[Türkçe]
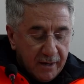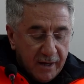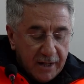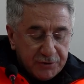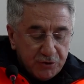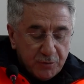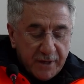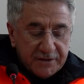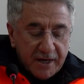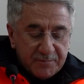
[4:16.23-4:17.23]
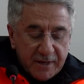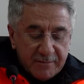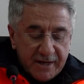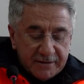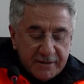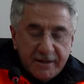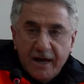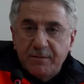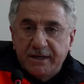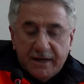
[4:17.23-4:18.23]
6 Şubat depremlerinin
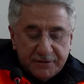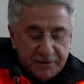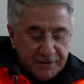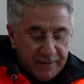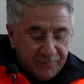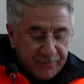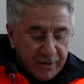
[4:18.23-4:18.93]
hemen ardından